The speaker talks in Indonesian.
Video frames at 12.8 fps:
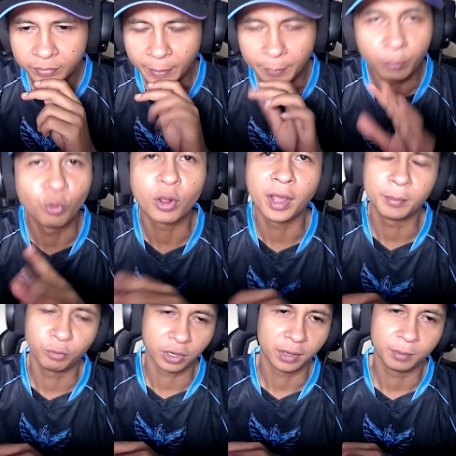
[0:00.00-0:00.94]
Tapi
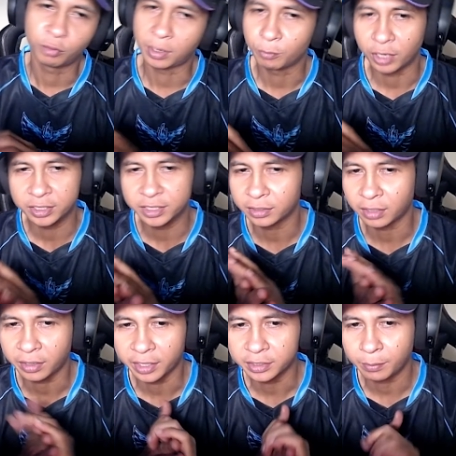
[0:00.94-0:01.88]
bukan, bukan, bukan, bukan
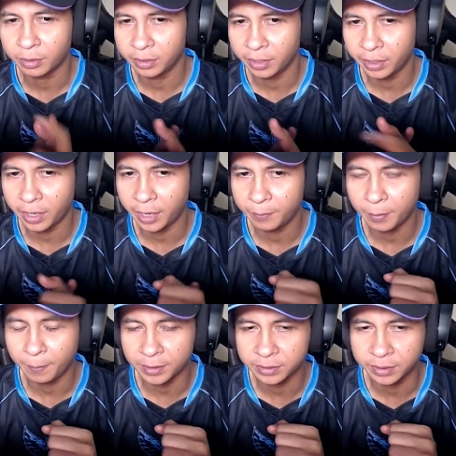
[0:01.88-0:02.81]
cheater guys. Emang dia nih
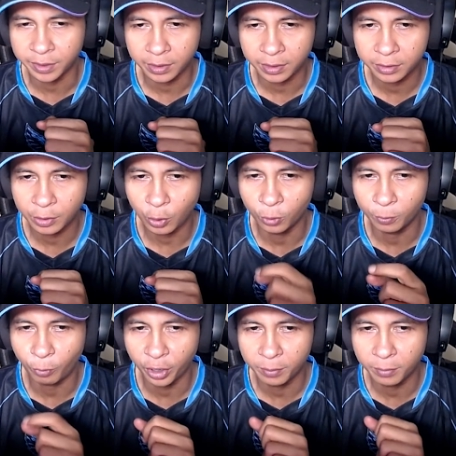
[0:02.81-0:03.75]
Aimee pas nih ya. Jadi on
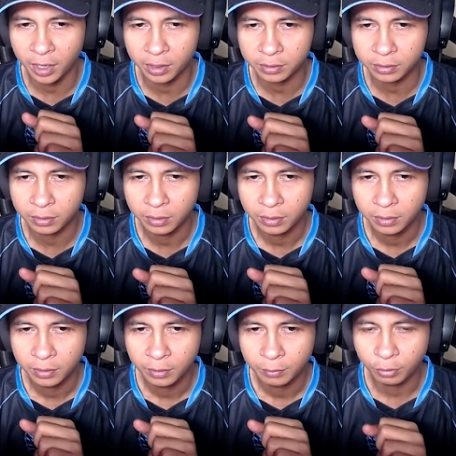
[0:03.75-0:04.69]
point banget.
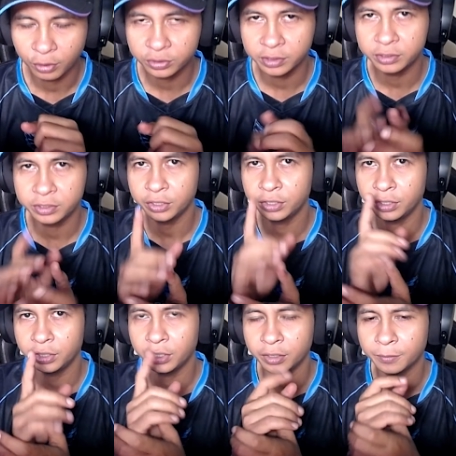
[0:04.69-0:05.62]

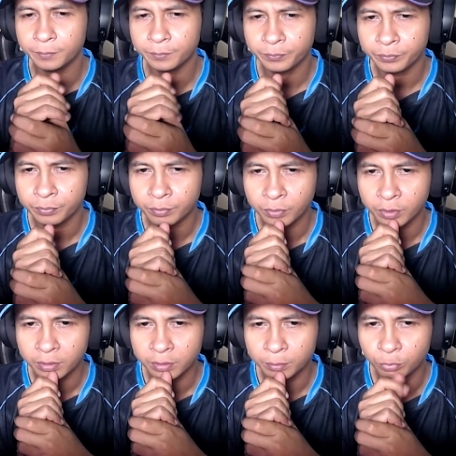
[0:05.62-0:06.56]
Posisi
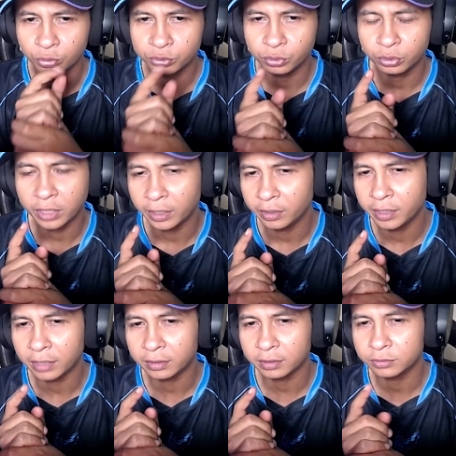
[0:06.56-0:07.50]
musuh tadi
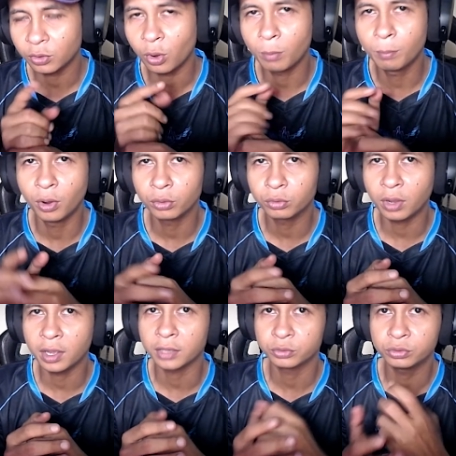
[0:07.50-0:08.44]
di atas cerobong tuh
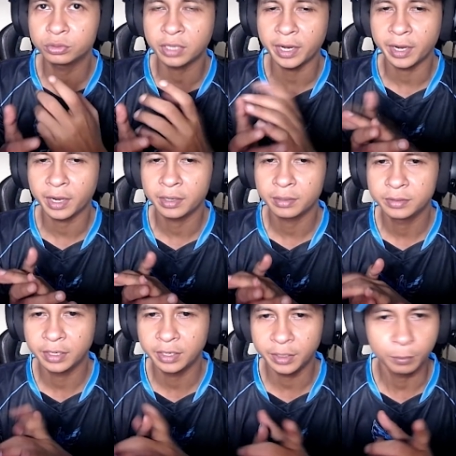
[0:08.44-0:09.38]
agak susah ya.
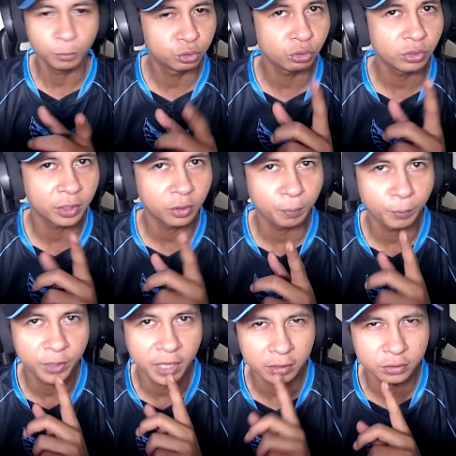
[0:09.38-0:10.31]
Jadi musuhnya itu
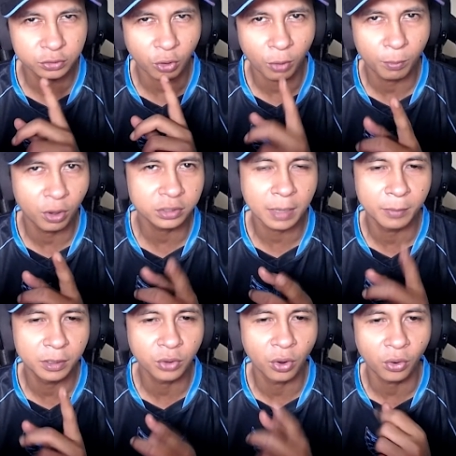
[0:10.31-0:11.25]
di atas cerobong
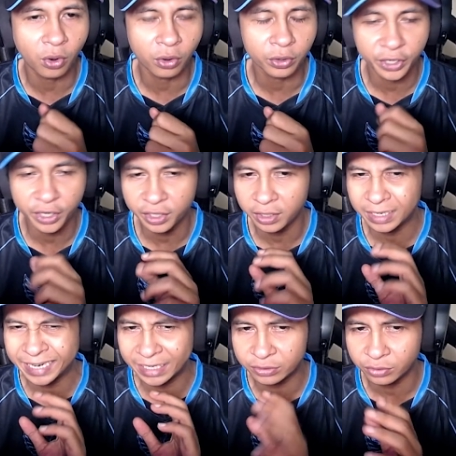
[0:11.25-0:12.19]
sambil jongkok. Jadi
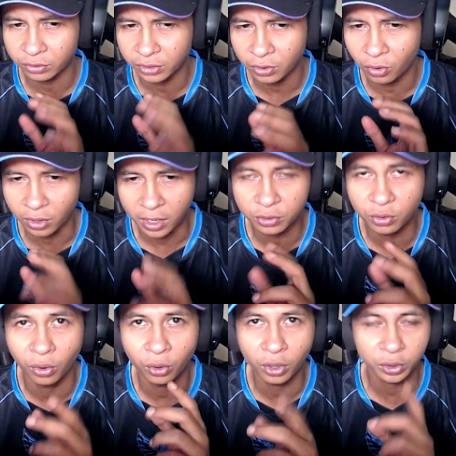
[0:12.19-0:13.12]
ngesotin orang
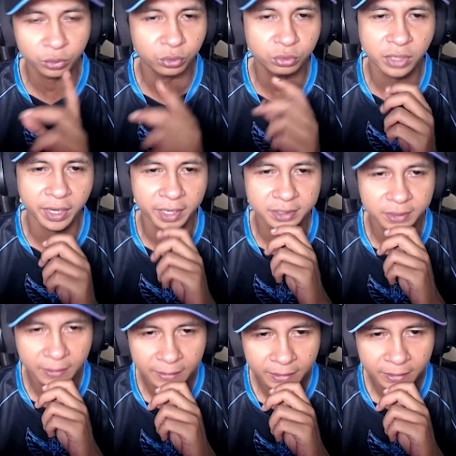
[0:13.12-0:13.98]
jongkok itu susah guys.